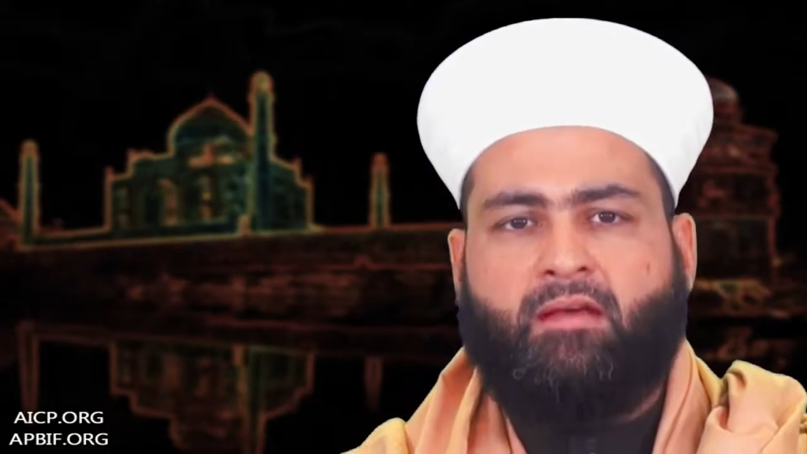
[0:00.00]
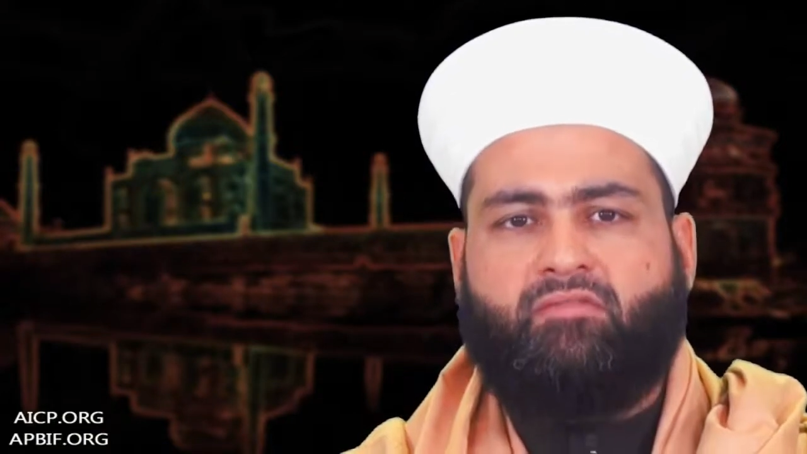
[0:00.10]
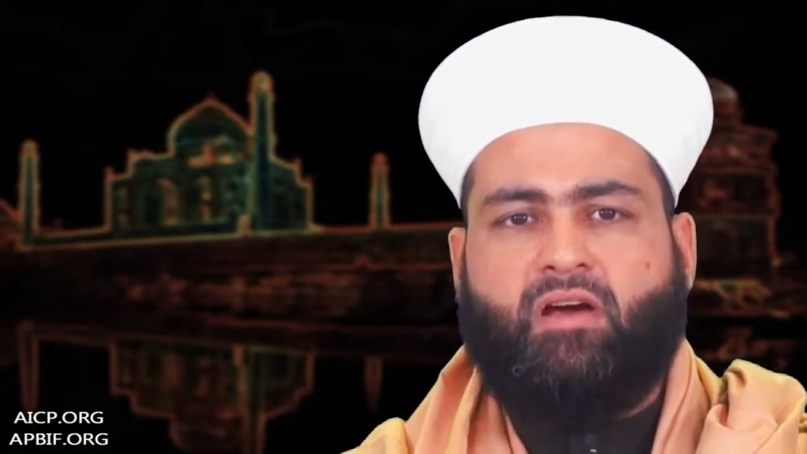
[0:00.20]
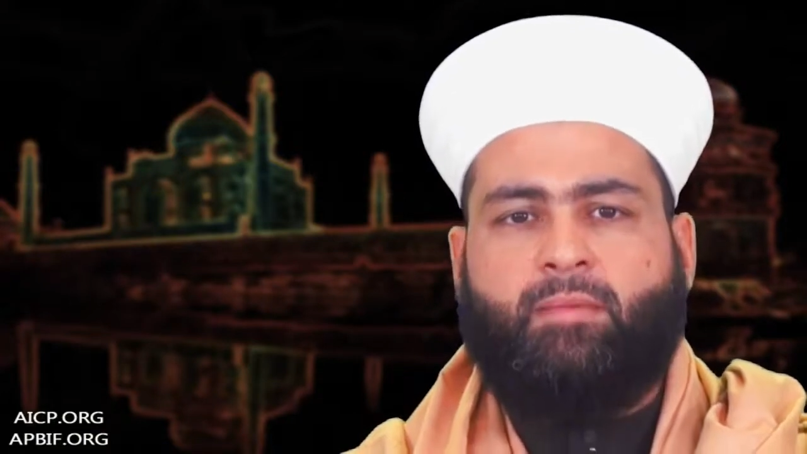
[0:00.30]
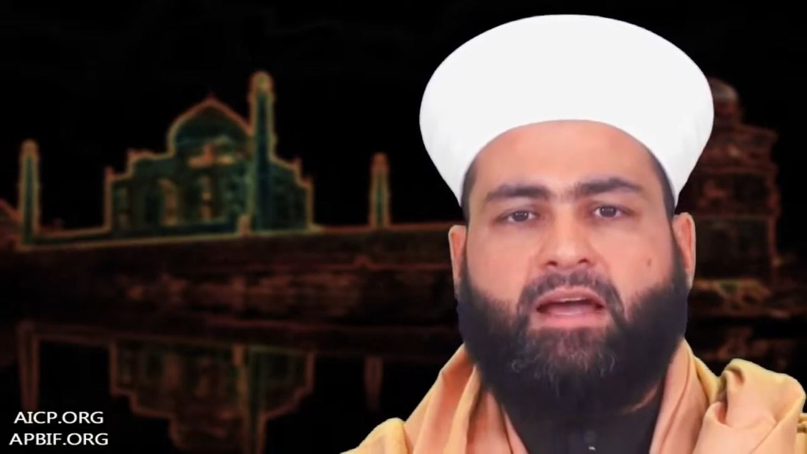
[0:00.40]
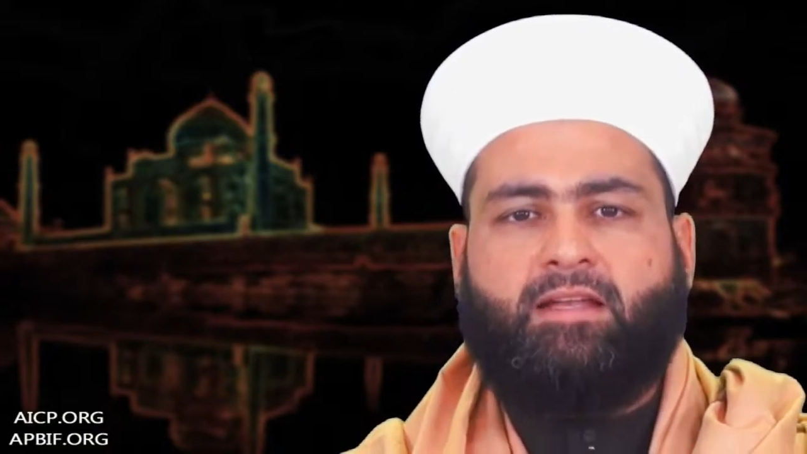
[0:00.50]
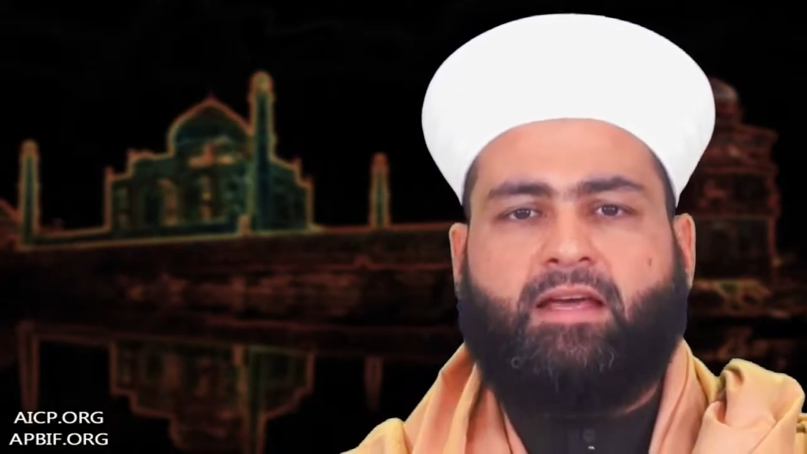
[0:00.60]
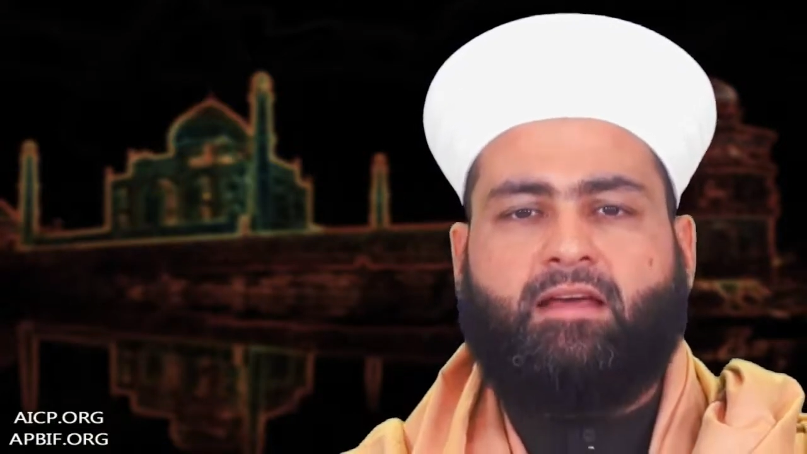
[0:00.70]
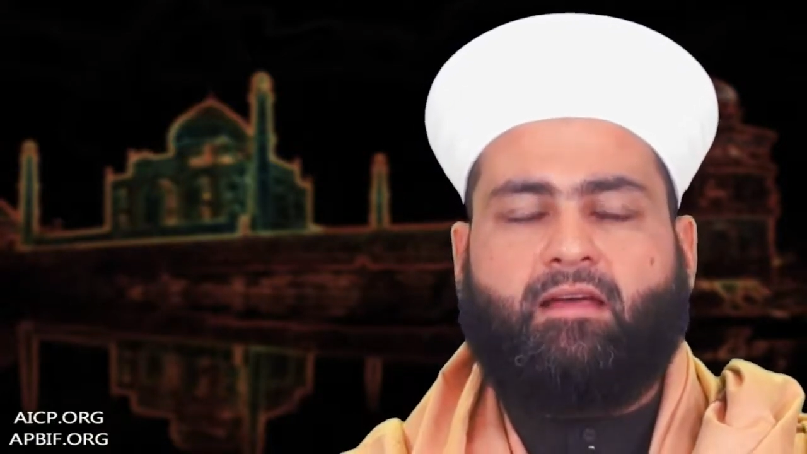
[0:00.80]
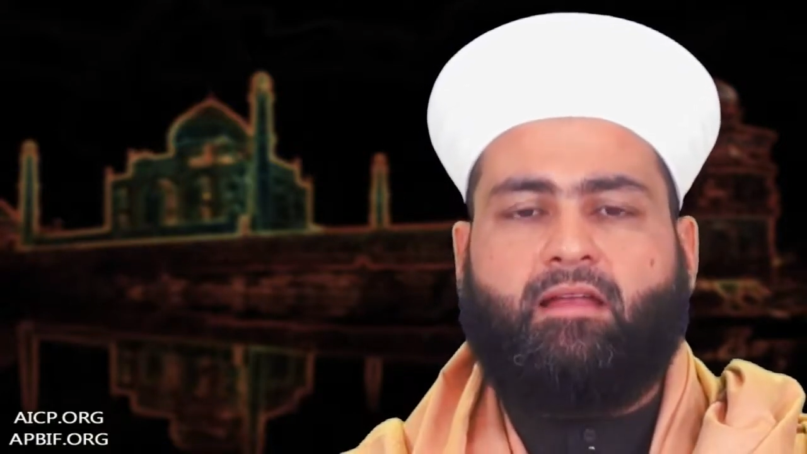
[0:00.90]

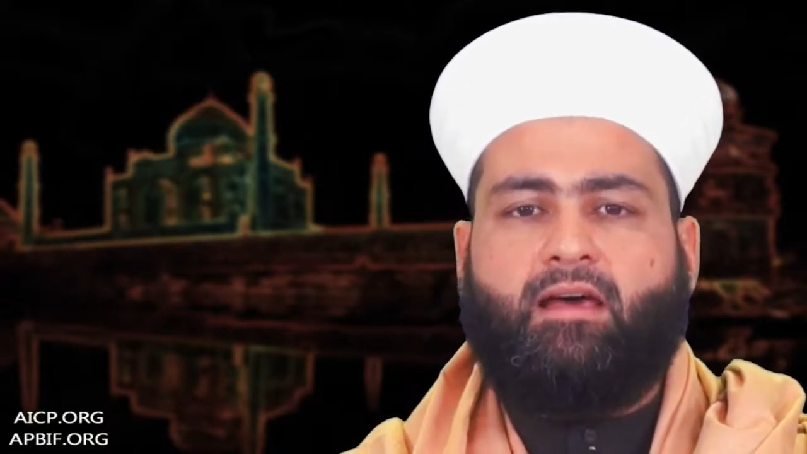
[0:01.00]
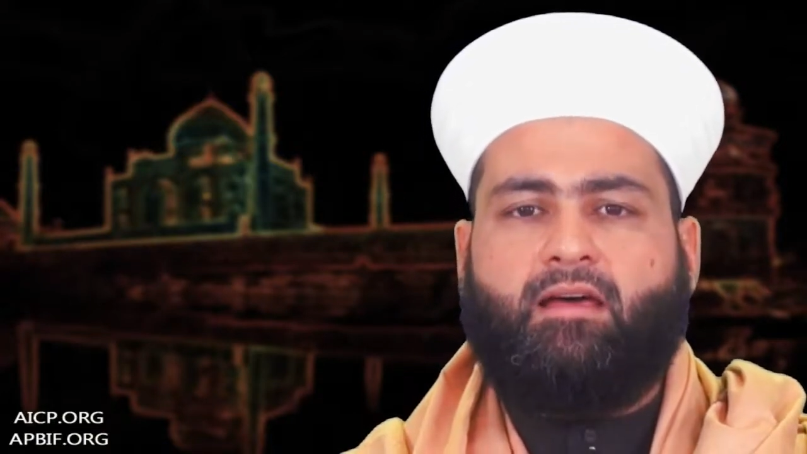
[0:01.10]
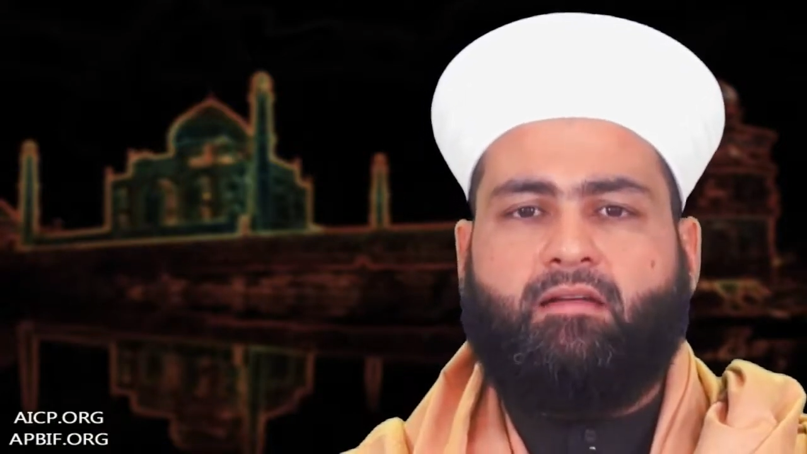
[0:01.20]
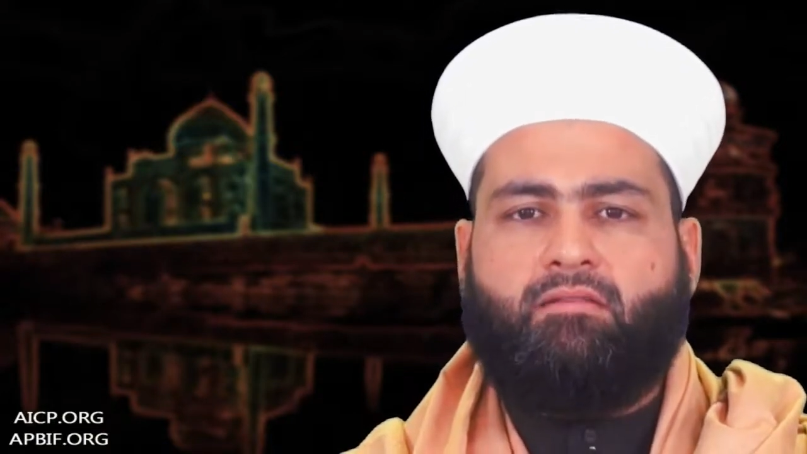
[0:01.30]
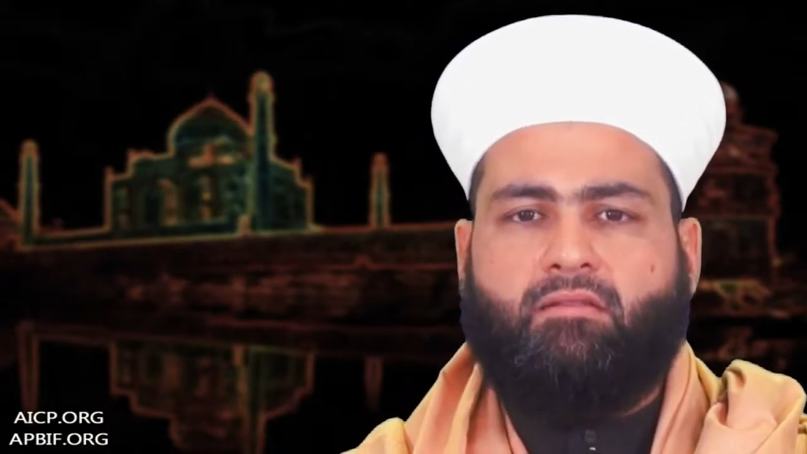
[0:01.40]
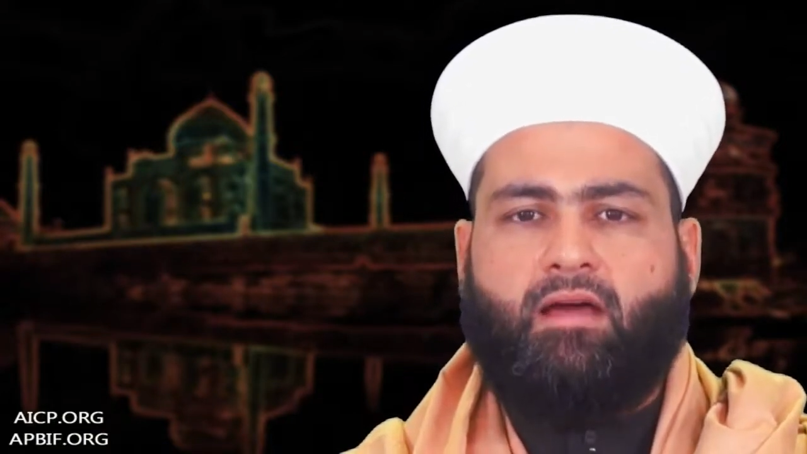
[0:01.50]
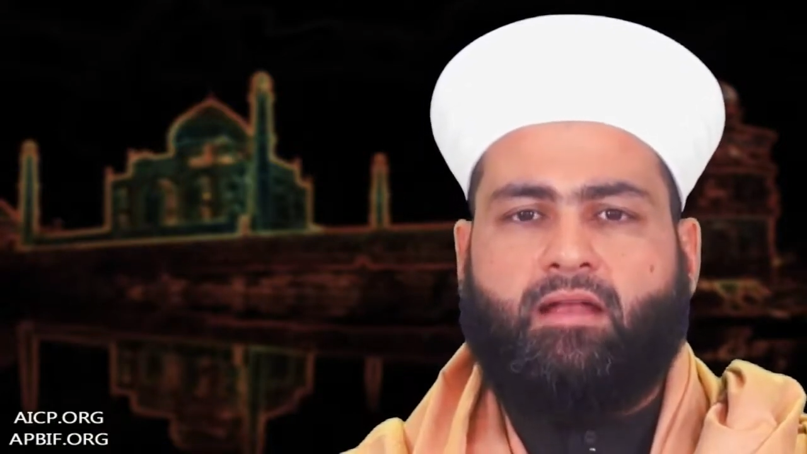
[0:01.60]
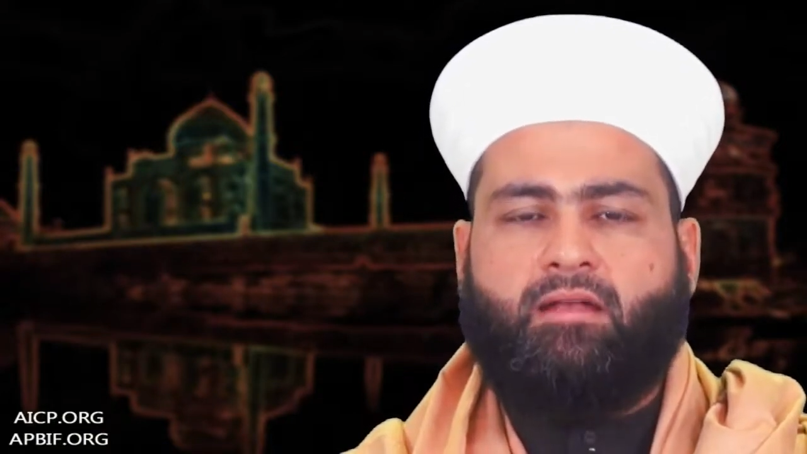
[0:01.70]
فمعنى غلاظ